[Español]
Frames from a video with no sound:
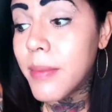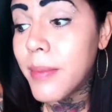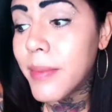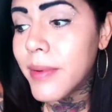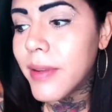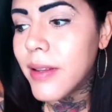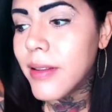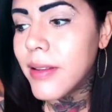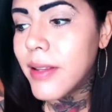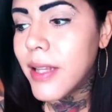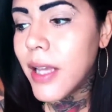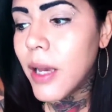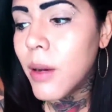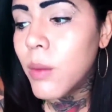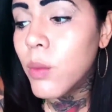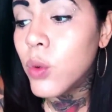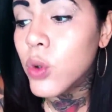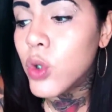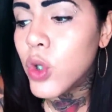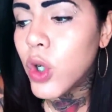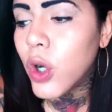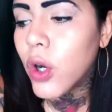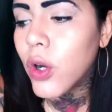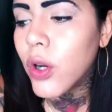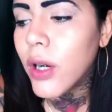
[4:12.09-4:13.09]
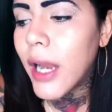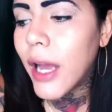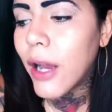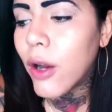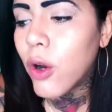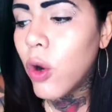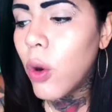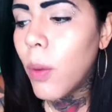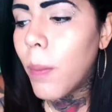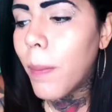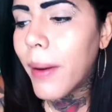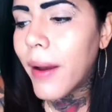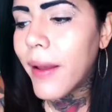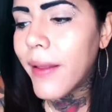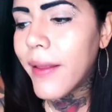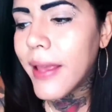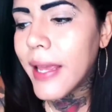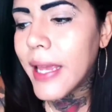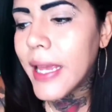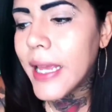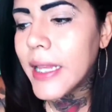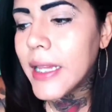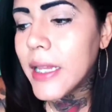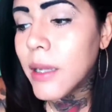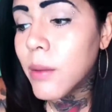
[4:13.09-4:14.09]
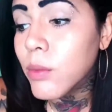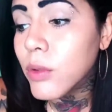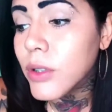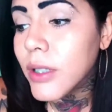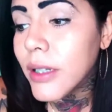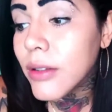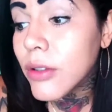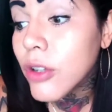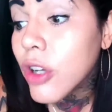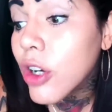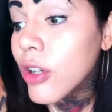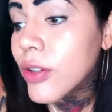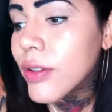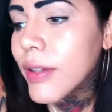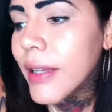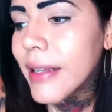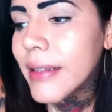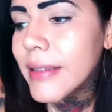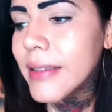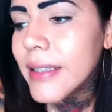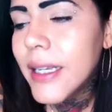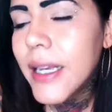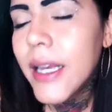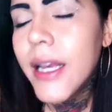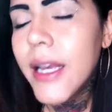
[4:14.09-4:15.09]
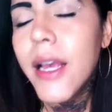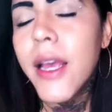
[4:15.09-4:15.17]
Y me sentía mucho con la culpa de, muchas cosas.